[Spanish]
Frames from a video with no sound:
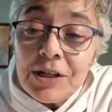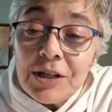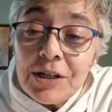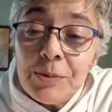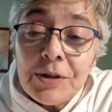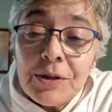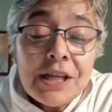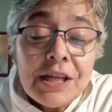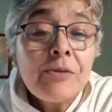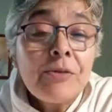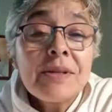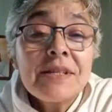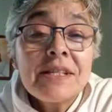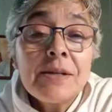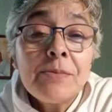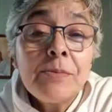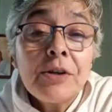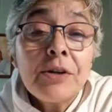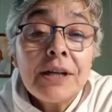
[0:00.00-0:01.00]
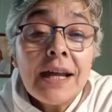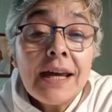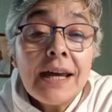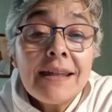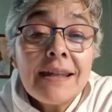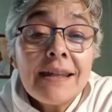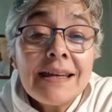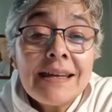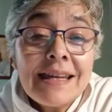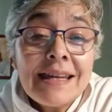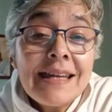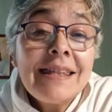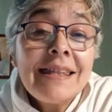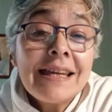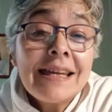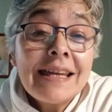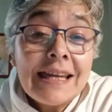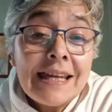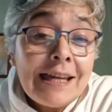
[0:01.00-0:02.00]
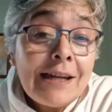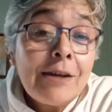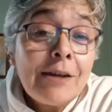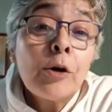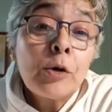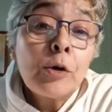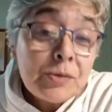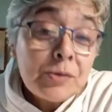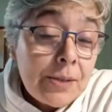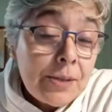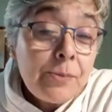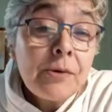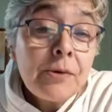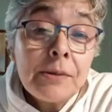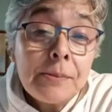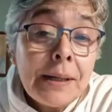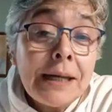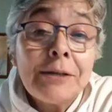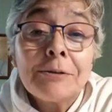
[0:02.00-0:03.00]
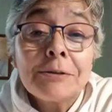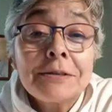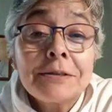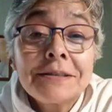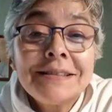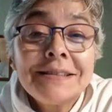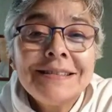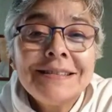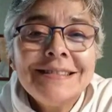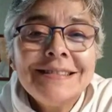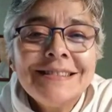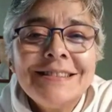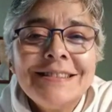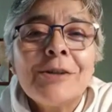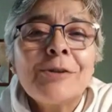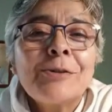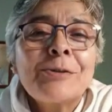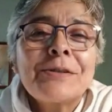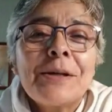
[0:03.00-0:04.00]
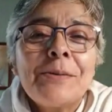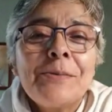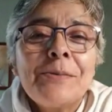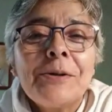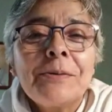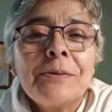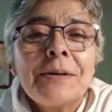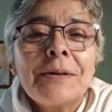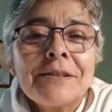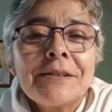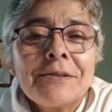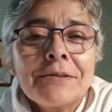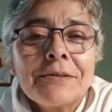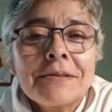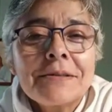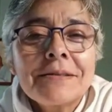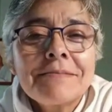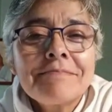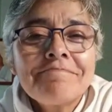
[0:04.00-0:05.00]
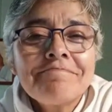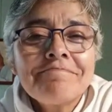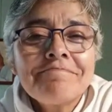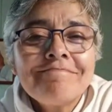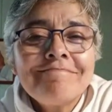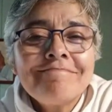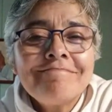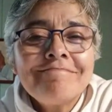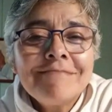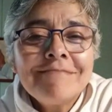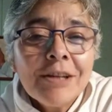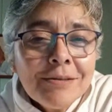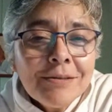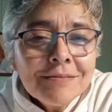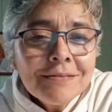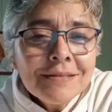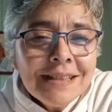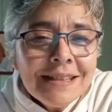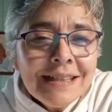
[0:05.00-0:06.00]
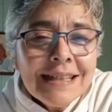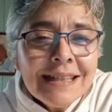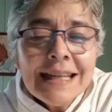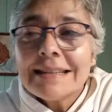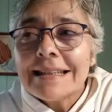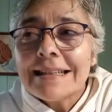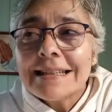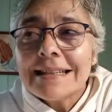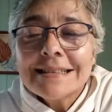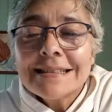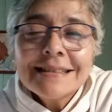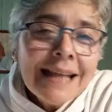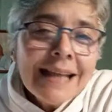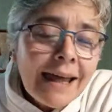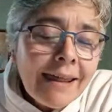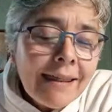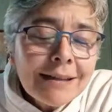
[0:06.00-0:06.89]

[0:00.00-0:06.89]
de que no hacemos nada es de que nos cruzamos de manos, mm, nos cruzamos de brazos, ¿no? ¿Y qué haces? Nada.